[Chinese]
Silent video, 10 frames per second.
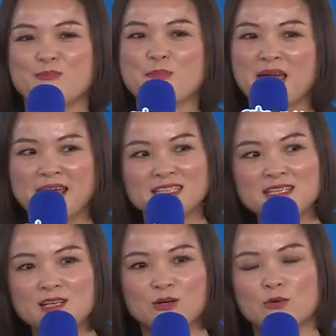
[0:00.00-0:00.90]
每一
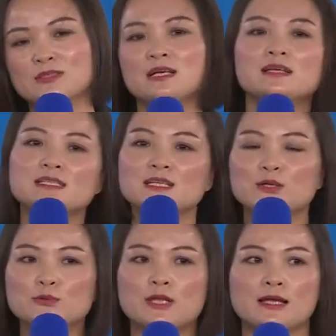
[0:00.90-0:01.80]
次我站在这
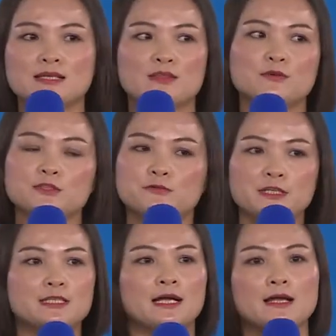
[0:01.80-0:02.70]
个舞台上都是
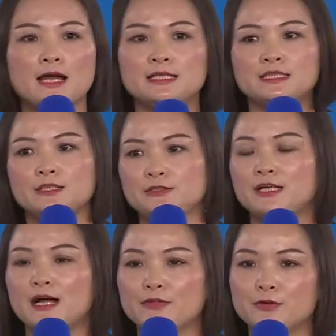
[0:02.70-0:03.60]
非常开心与
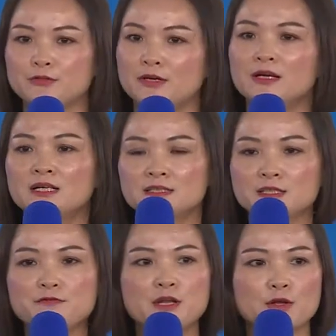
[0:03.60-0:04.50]
感动的，
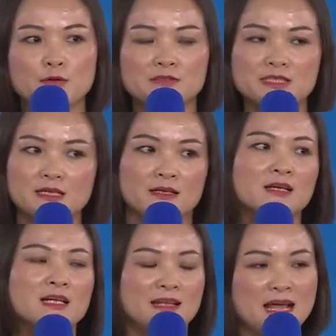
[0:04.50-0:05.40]
这份荣幸
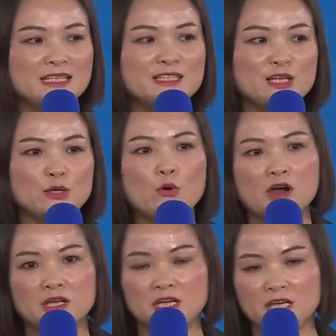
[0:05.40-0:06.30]
来自于
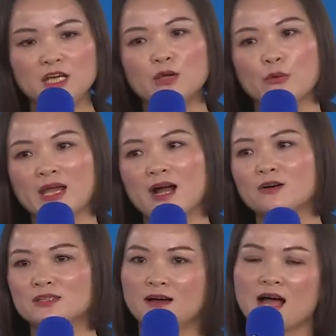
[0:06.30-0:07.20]
我引以为傲
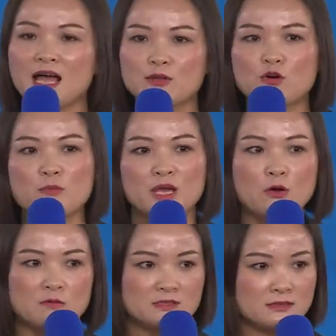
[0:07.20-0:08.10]
的爱多美
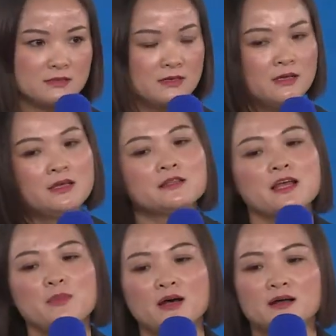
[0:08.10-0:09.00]
公司。
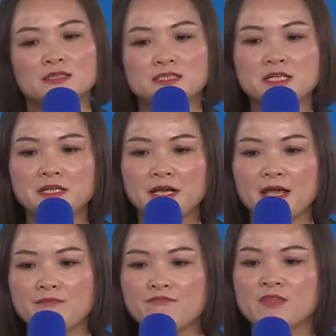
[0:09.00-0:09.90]
那么今
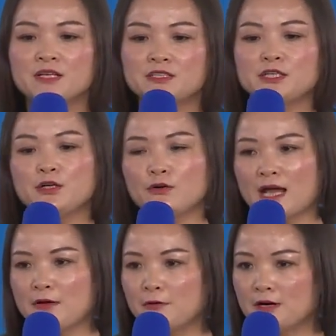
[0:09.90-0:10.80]
天就
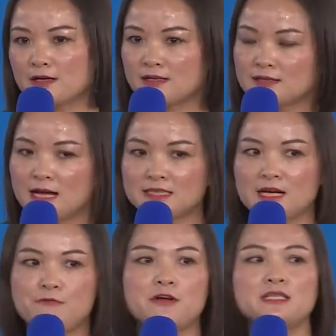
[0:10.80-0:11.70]
来我跟大
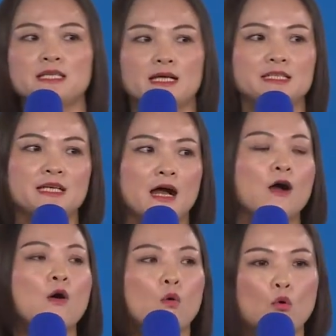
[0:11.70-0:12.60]
家分享一下
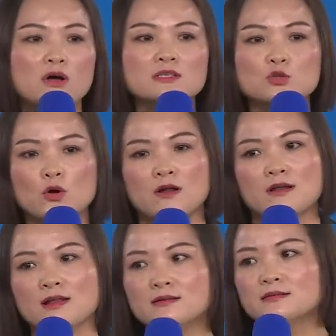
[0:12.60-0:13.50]
我所
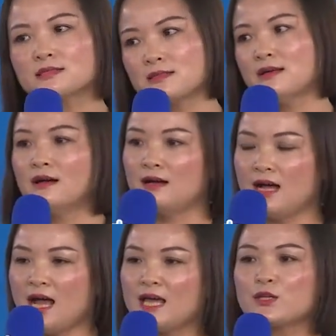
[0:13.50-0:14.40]
认识的
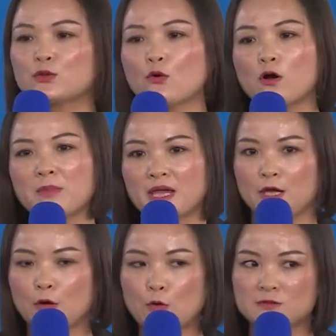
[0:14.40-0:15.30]
爱多美
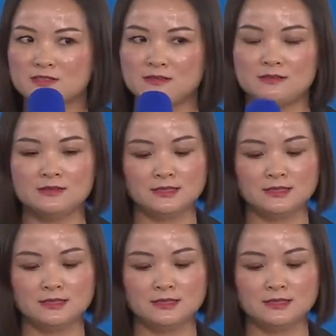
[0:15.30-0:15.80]
公司。